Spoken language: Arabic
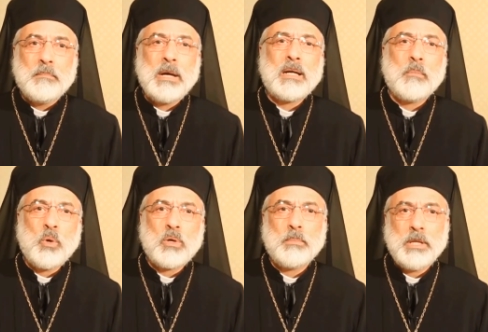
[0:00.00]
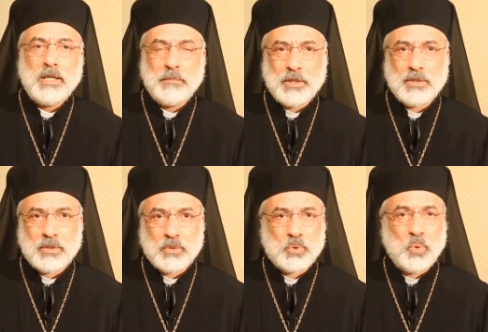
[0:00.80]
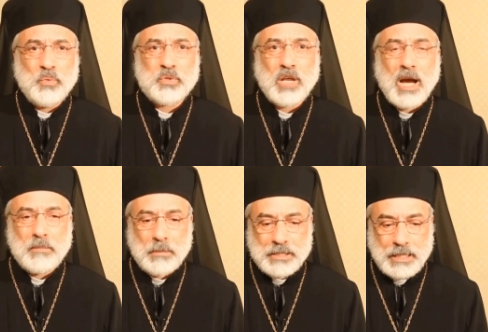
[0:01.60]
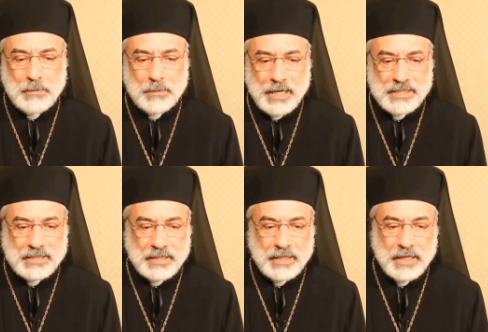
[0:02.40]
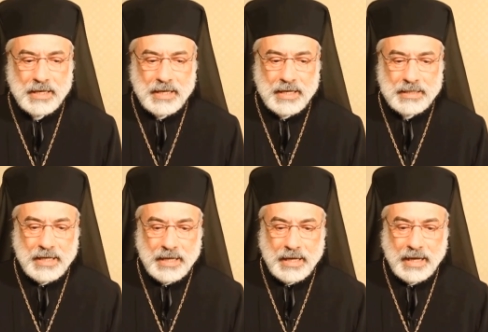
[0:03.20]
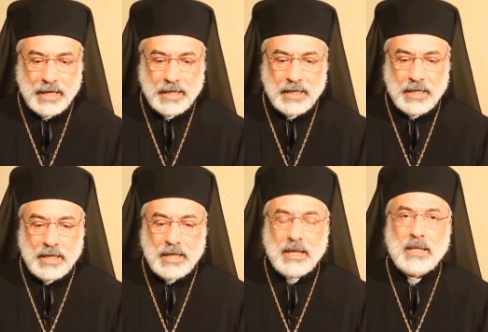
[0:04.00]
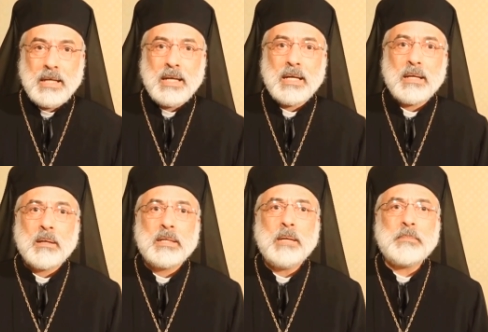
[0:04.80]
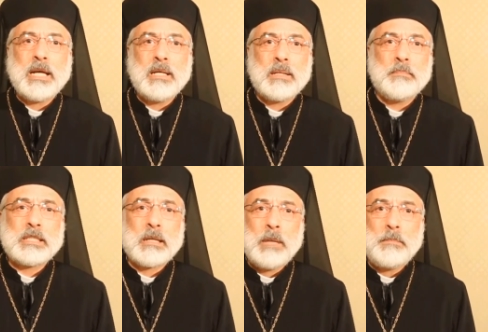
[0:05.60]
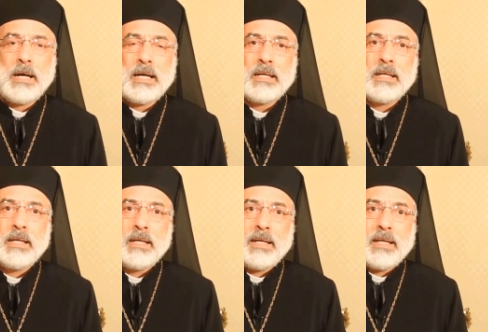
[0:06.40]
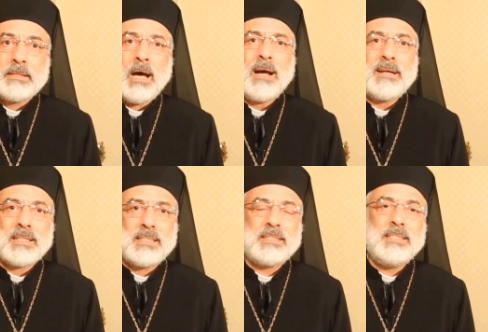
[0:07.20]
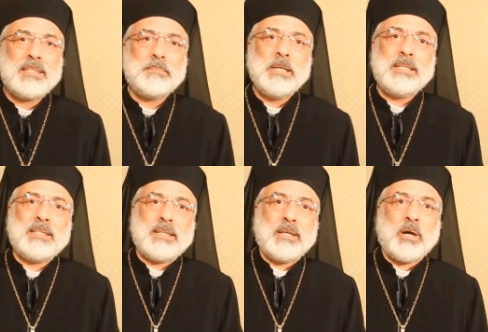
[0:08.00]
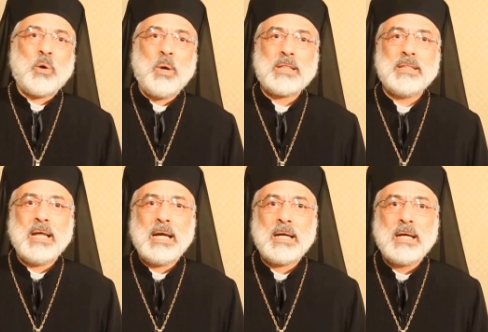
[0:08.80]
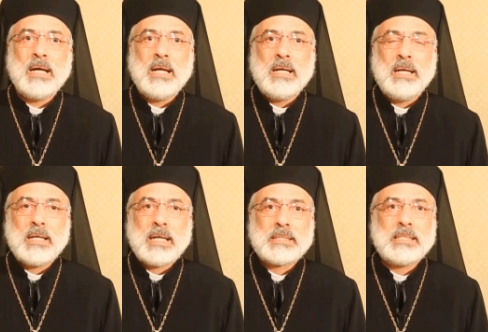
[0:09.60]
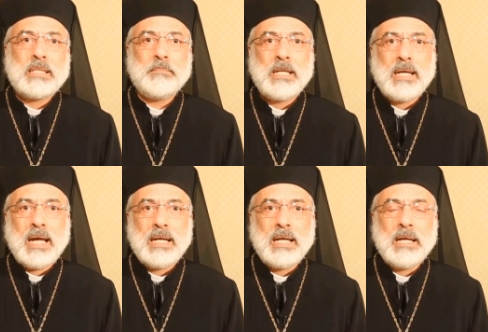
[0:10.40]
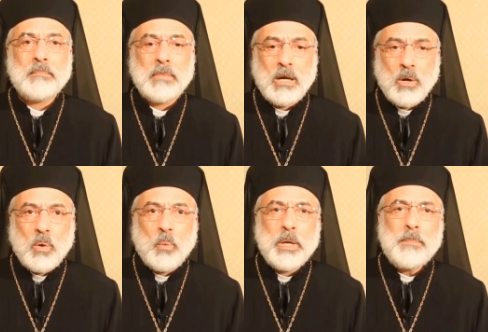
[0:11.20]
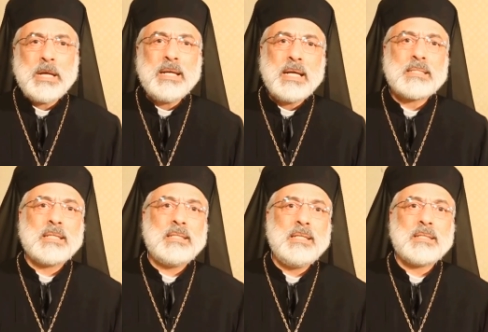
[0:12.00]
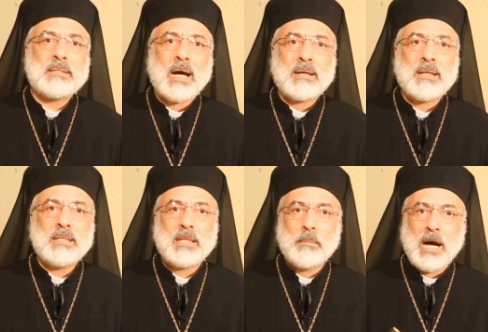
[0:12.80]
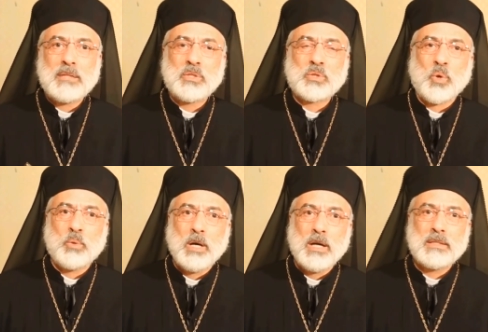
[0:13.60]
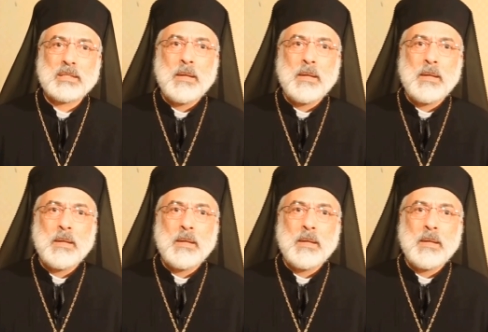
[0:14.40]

ما نمر به من ظروف صعبه بسبب هذه الجائحه اللي يمكن بسببها تعرض كتير من اخواتنا لكثير من الالام ويمكن ناس كتير تعرضت لبعض الصعوبات